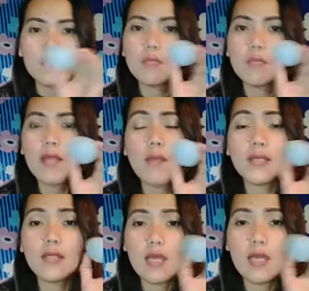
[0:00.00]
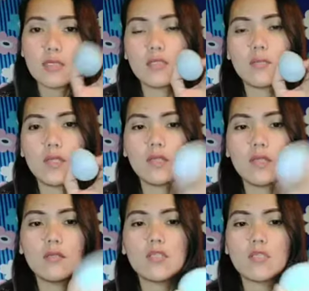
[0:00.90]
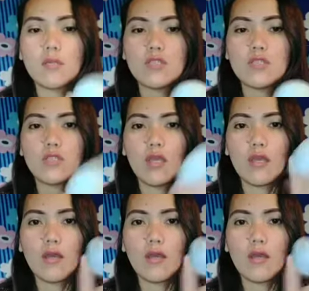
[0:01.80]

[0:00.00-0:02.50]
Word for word: Kasi maraming klase naman ang sponge care.